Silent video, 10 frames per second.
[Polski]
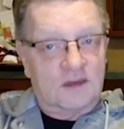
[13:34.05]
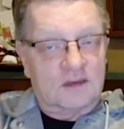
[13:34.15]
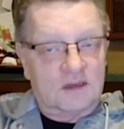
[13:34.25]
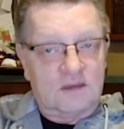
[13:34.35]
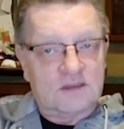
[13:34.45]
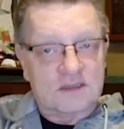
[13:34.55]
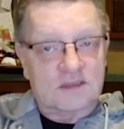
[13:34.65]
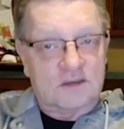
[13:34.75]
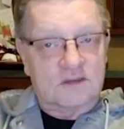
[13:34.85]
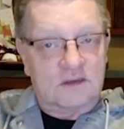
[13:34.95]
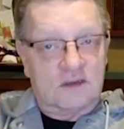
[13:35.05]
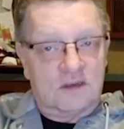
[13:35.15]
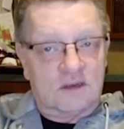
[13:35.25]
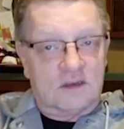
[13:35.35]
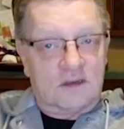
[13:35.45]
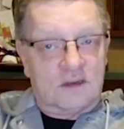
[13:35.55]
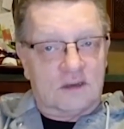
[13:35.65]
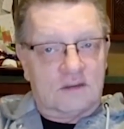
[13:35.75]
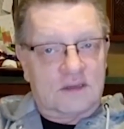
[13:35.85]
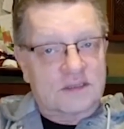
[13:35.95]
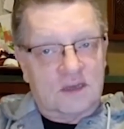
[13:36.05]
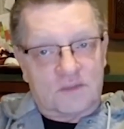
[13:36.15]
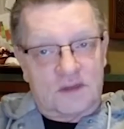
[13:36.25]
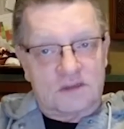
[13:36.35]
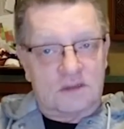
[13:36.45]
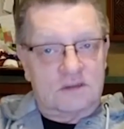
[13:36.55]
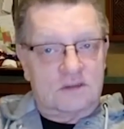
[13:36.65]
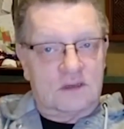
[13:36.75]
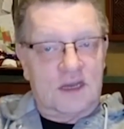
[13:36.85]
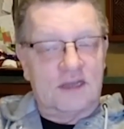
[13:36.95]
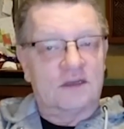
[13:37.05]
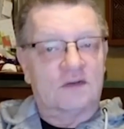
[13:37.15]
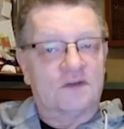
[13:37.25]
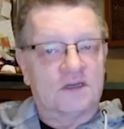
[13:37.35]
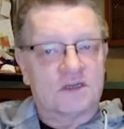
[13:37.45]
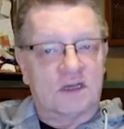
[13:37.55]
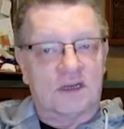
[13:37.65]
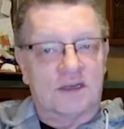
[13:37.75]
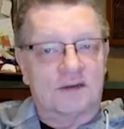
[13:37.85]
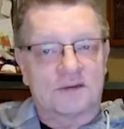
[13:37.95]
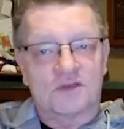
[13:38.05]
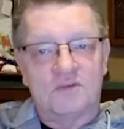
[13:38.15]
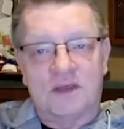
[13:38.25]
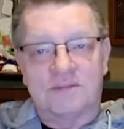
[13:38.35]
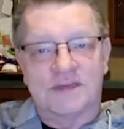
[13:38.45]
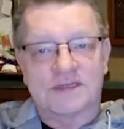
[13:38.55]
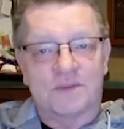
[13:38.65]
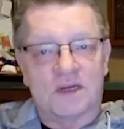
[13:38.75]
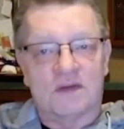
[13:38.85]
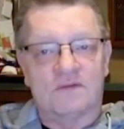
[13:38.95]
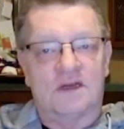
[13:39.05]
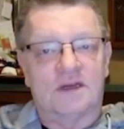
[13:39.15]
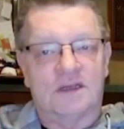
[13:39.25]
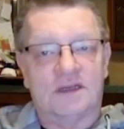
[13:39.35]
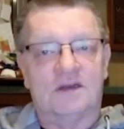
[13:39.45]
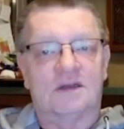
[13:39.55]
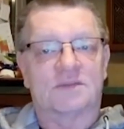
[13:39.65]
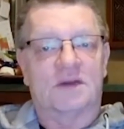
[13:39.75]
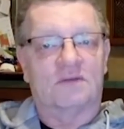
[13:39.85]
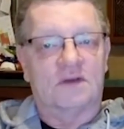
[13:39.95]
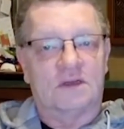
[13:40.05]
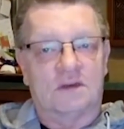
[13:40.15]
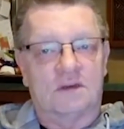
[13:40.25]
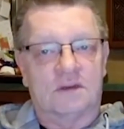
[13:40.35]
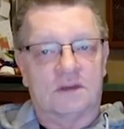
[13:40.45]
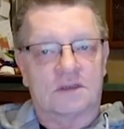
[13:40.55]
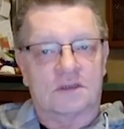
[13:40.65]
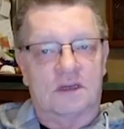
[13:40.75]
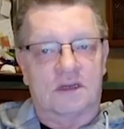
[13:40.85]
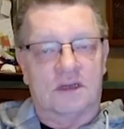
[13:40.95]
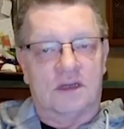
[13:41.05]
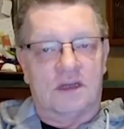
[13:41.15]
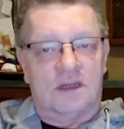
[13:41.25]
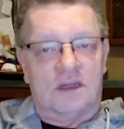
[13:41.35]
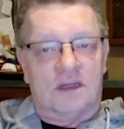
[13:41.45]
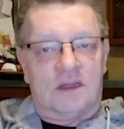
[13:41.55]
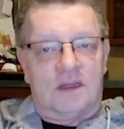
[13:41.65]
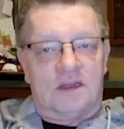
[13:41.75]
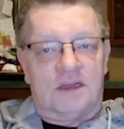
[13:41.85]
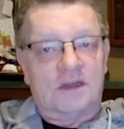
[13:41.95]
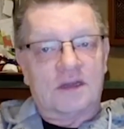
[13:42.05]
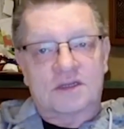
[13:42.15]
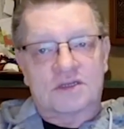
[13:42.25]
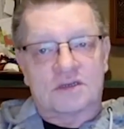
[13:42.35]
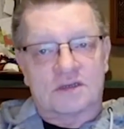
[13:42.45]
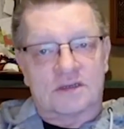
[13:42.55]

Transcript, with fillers: Na tej zasadzie. Następna rzecz. Handel w niedzielę. Rozumiem sprawy religijne, sprawy ideologiczne. Jednak czy